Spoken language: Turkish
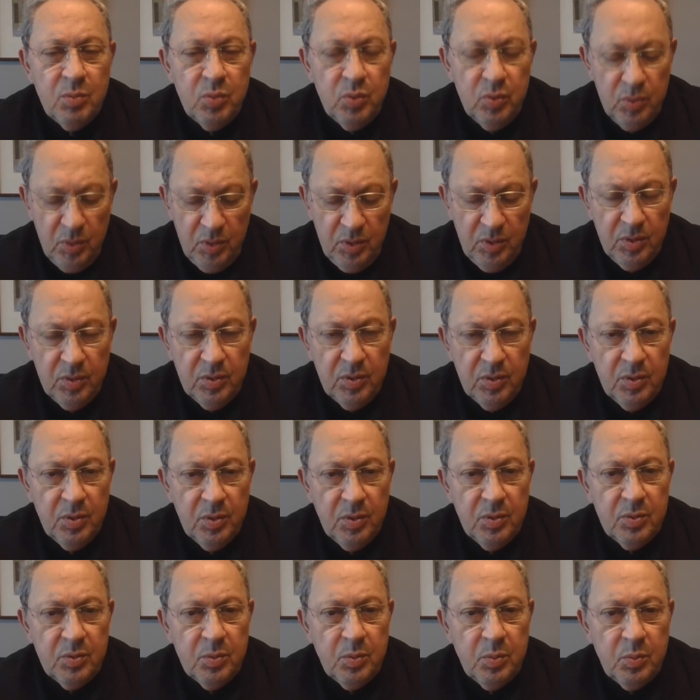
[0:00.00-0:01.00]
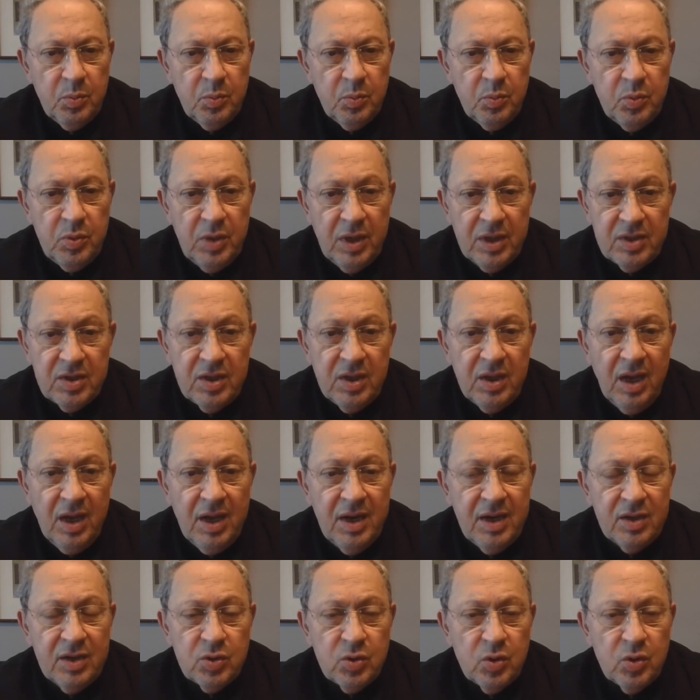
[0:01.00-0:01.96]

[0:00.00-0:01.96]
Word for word: Bu e, nasıl hare,